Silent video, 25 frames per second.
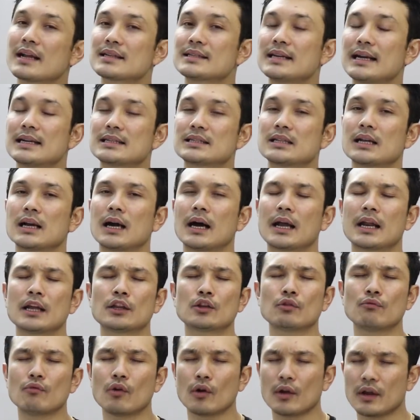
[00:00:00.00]
12 सेट्स लगा रहे
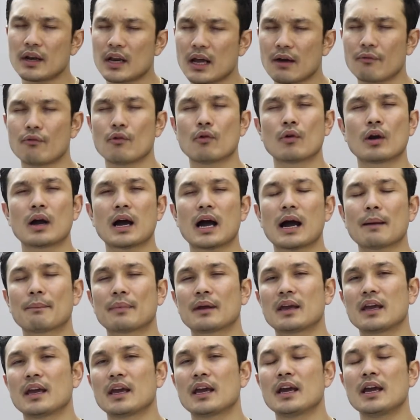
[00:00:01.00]
हैं तो वो इनफ होगा
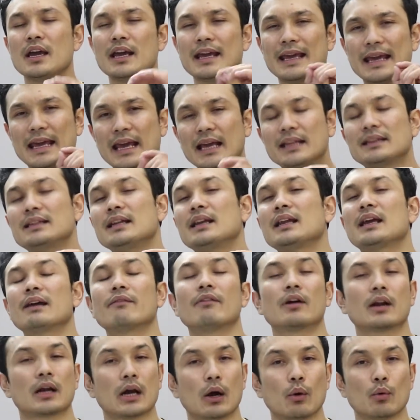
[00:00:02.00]
आपकी एक दिन
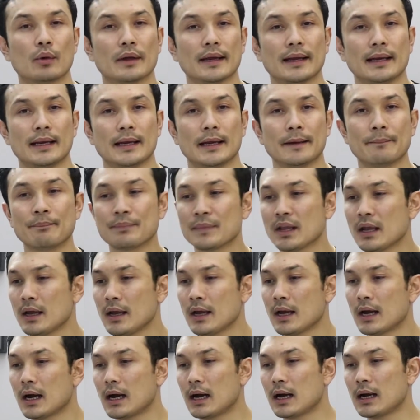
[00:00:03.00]
के वर्कआउट के लिए
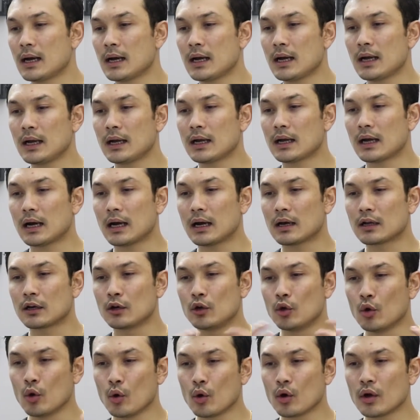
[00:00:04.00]
आ,
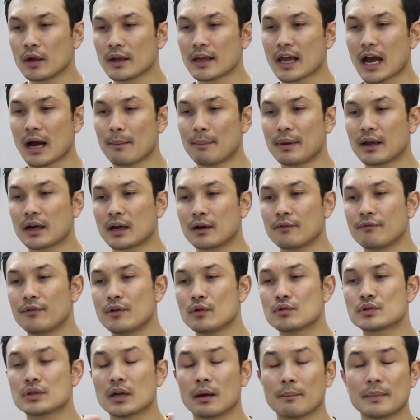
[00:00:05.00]
लोग यहाँ पे
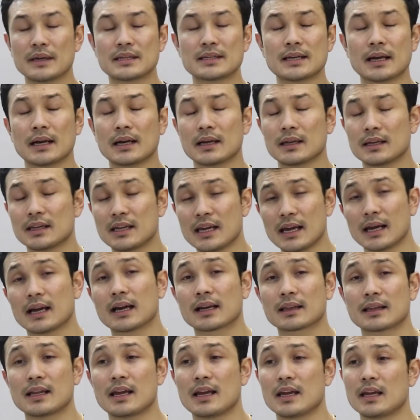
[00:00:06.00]
कंफ्यूज हमेशा ये
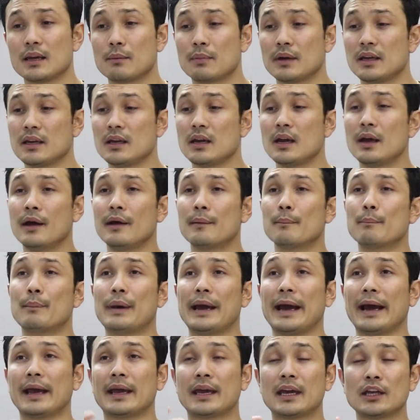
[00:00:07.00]
करते हैं कि भाई
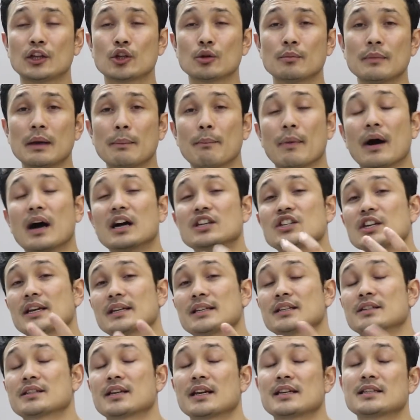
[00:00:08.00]
बैक की तो मैं पांच
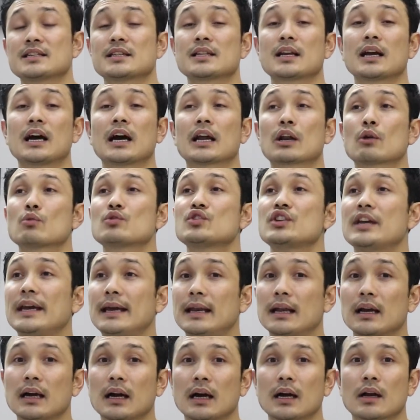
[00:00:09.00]
एक्सरसाइज लगा रहा हूँ
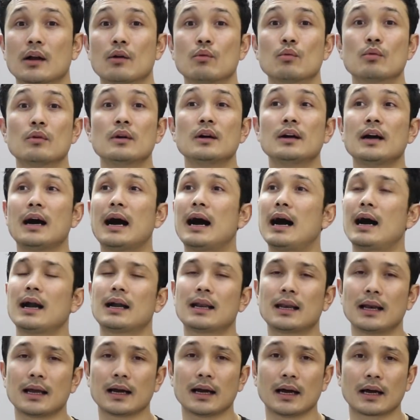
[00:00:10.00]
छः लगा रहा हूँ
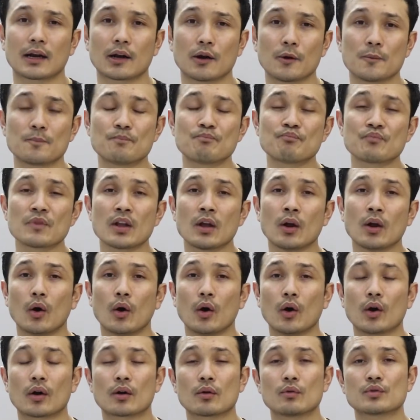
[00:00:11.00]
आठ लगा रहा हूँ
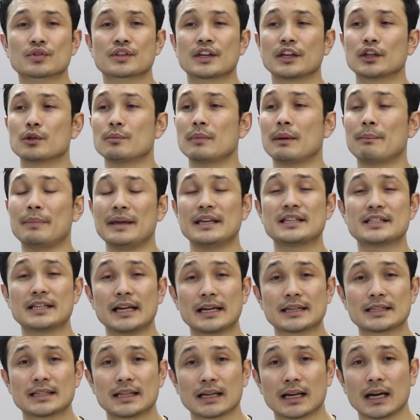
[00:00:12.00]
और उसके तो मैं बीस
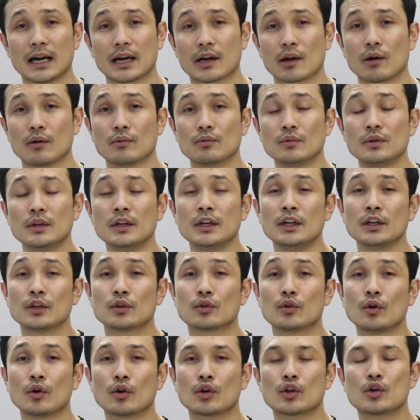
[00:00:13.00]
सेट्स लगा रहा हूँ
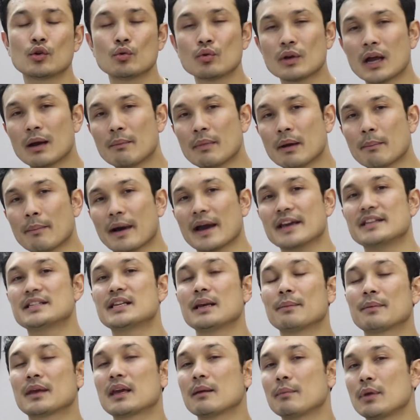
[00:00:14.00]
तो क्यों ना मैं
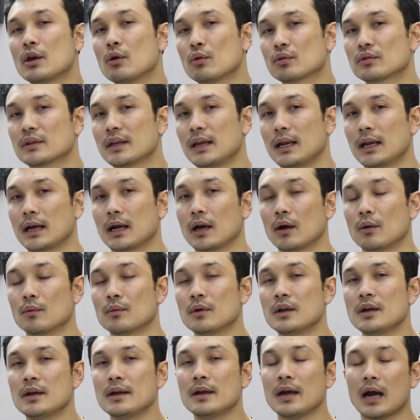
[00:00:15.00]
बाइसेप के भी उतने लगाऊँ
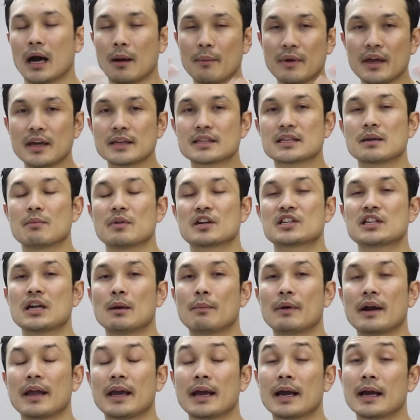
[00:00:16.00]
हमें ये
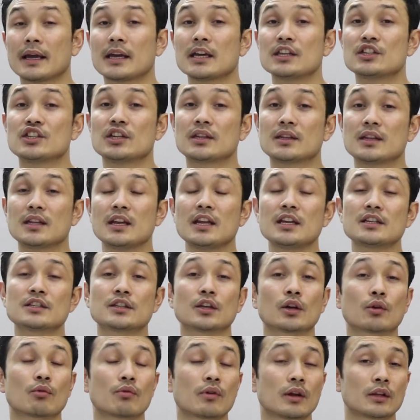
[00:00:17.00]
समझना पड़ेगा कि जितनी
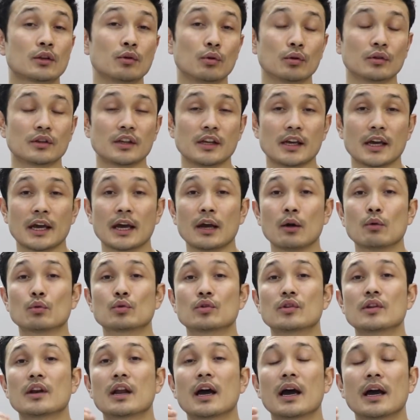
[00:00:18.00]
ज़रूरत होती है
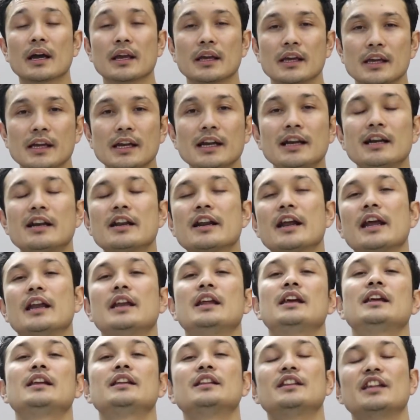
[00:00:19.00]
उतना ही
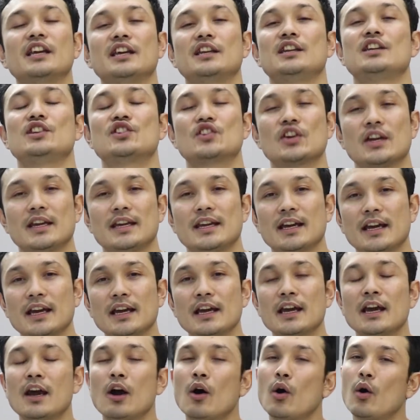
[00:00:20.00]
ट्रेनिंग देनी
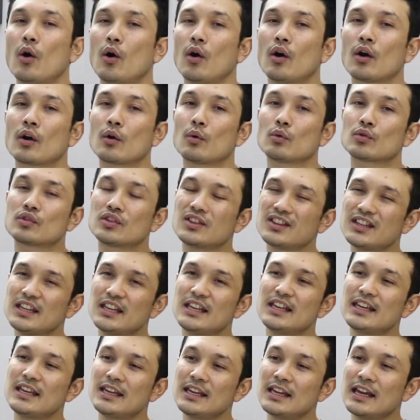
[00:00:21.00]
चाहिए और उतनी
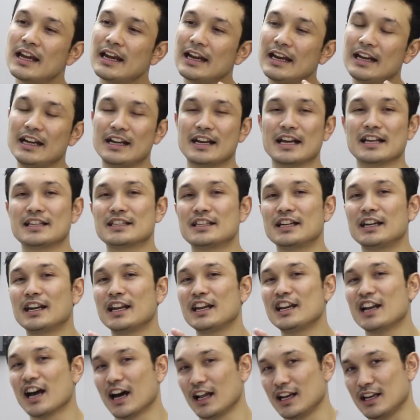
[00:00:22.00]
ही
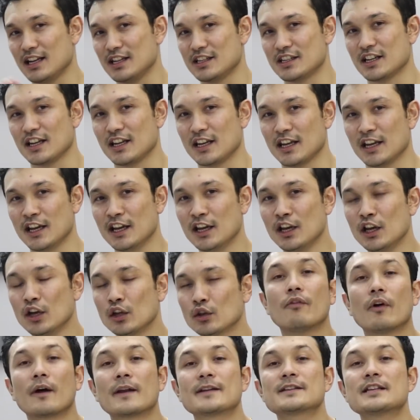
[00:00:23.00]
इंटेंसिटी डालनी चाहिए
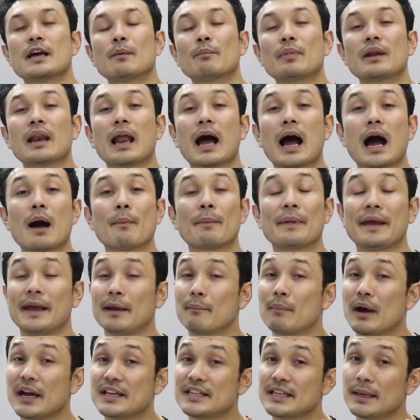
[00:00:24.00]
फॉर एग्जाम्पल आप
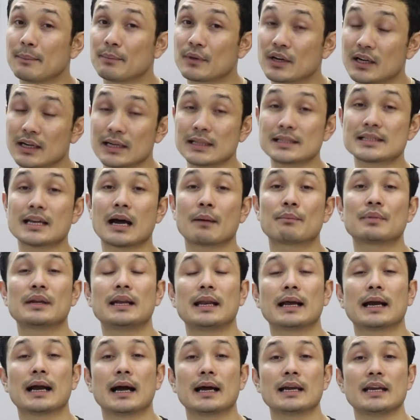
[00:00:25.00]
एक बाइसेप कर्ल्स
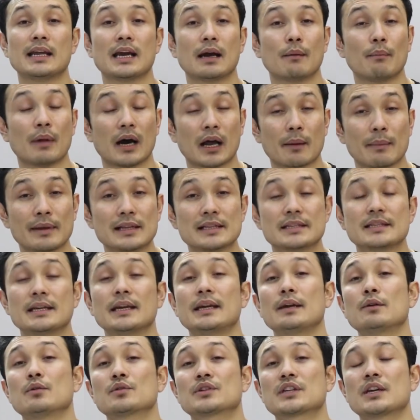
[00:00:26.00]
आपने लगा लिया बारबेल
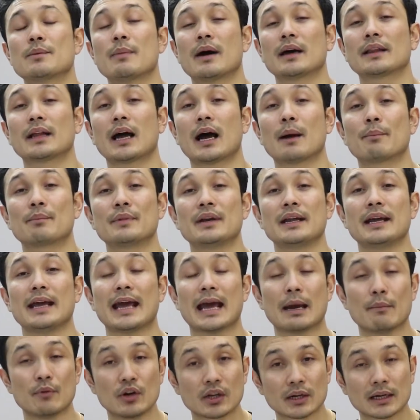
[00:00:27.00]
से उसके बाद आपने
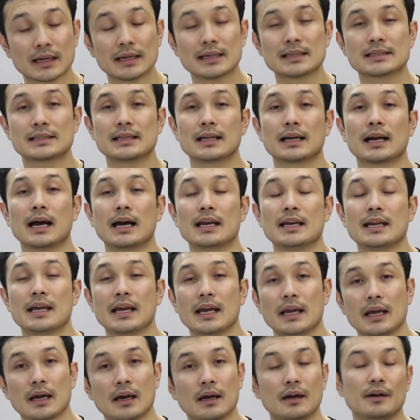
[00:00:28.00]
हैमर कर्ल्स लगा
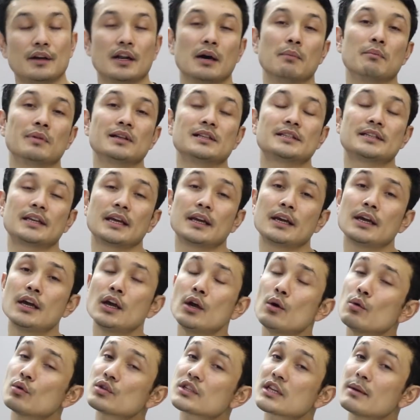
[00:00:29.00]
लिए डम्बल से
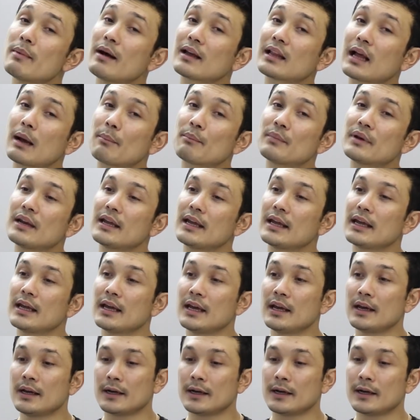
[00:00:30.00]
उसके बाद आपने